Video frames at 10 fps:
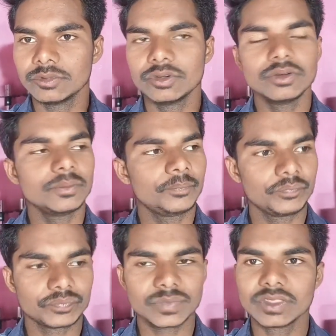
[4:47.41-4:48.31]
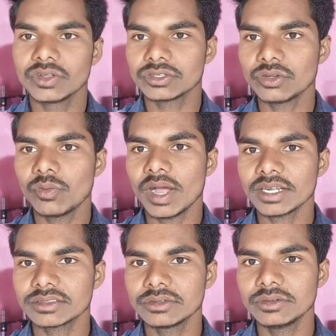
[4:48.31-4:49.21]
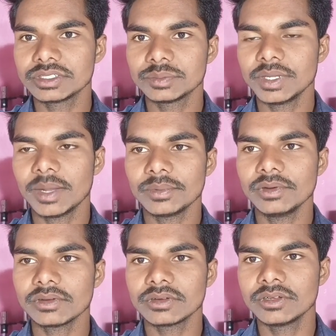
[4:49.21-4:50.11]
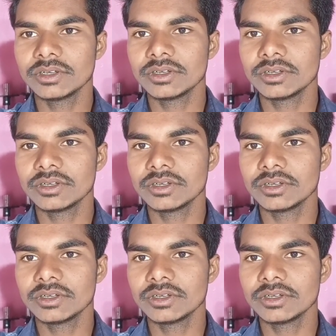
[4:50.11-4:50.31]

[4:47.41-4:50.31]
नौ सौ वाट तो इसमें आप लोग